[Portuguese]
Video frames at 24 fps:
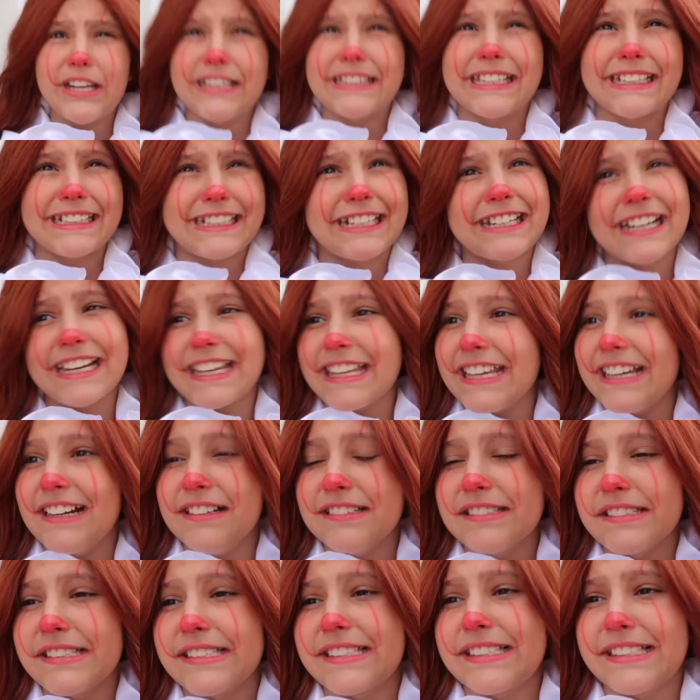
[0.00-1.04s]
Muita
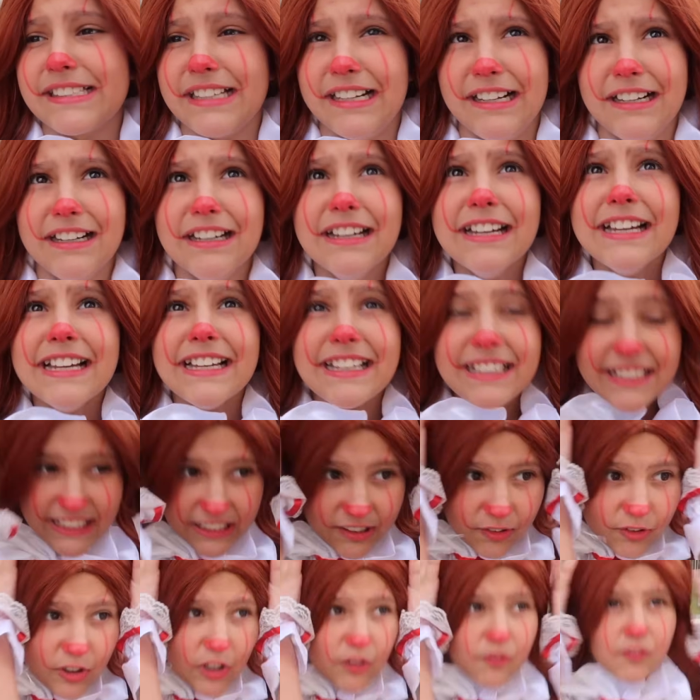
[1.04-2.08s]
criança. E
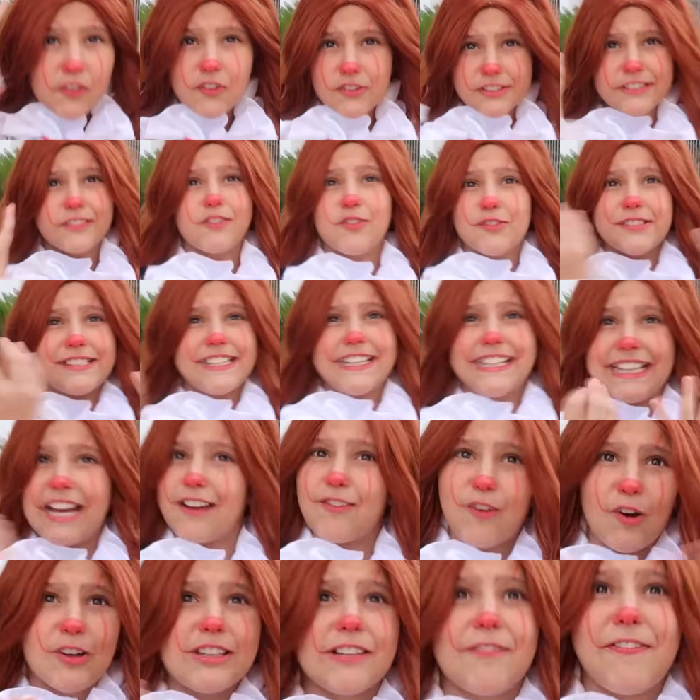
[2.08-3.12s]
eu não vou conseguir dar
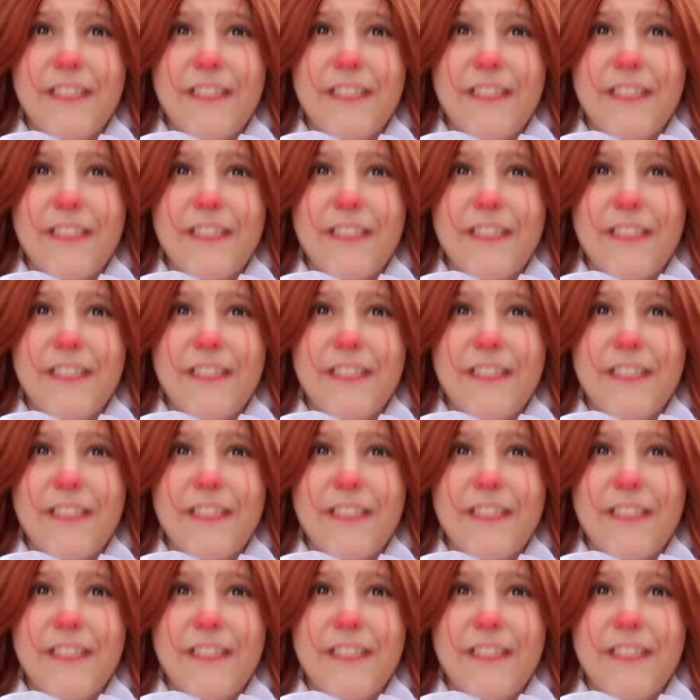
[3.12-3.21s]
conta